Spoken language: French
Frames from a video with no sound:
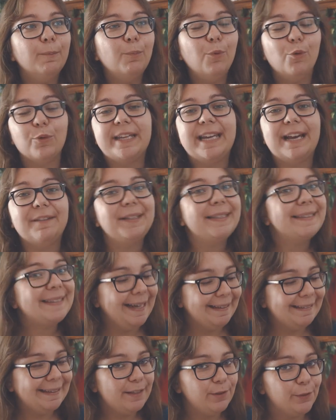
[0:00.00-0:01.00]
Bon, qui avait
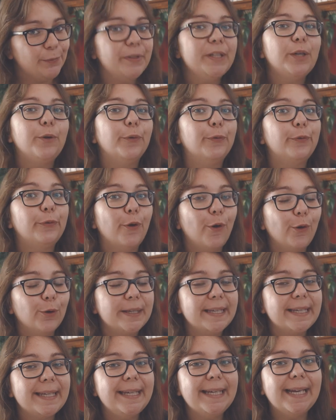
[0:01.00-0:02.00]
très très envie que
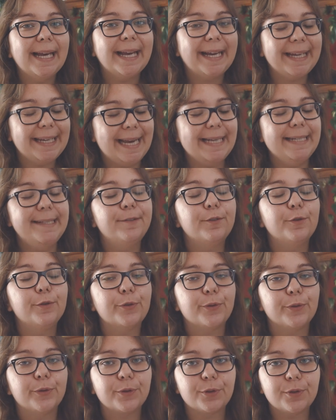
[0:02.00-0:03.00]
Frankie réalise
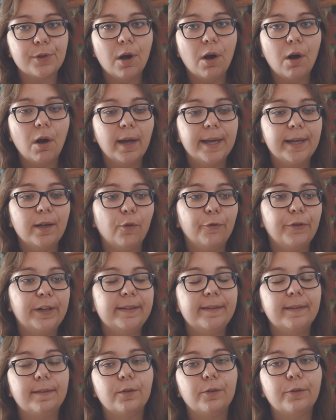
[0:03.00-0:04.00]
ce sort et en
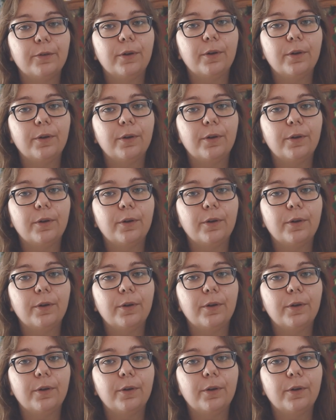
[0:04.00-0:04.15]
fait